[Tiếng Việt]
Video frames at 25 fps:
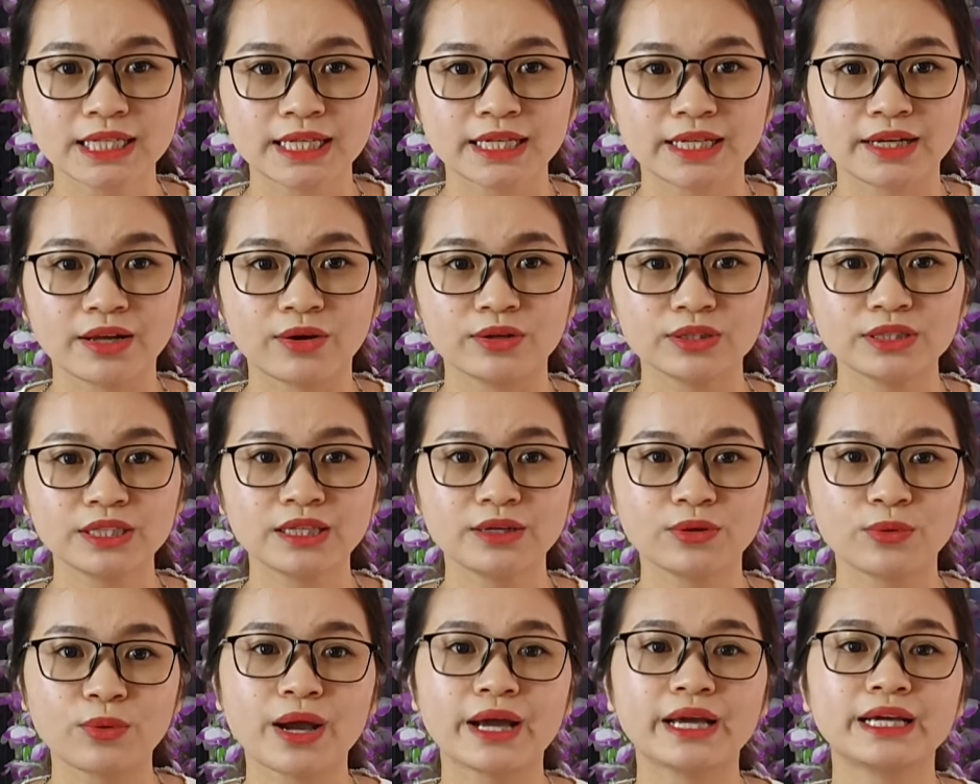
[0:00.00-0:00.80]
đó thì
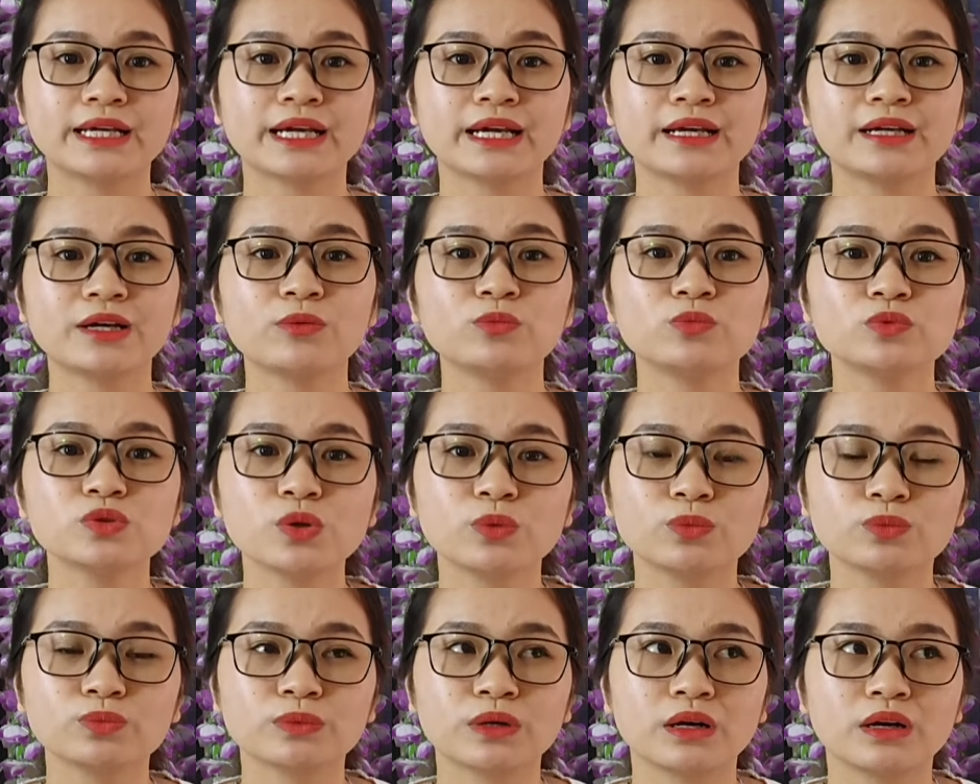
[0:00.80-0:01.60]
ngoài cái công
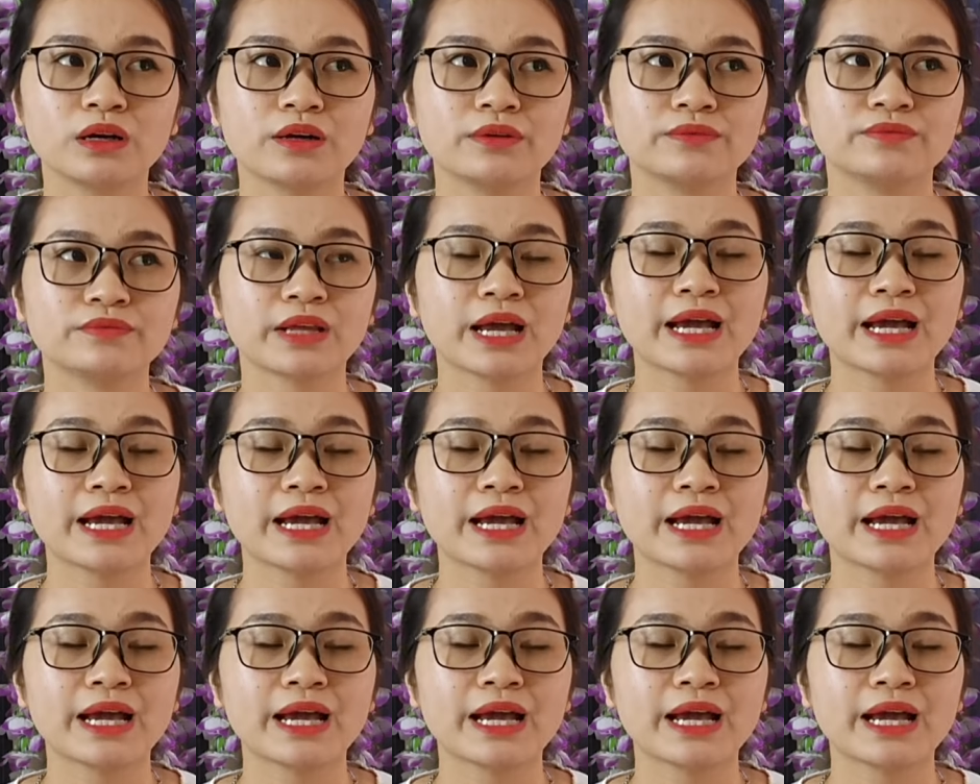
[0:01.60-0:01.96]
dụng uh,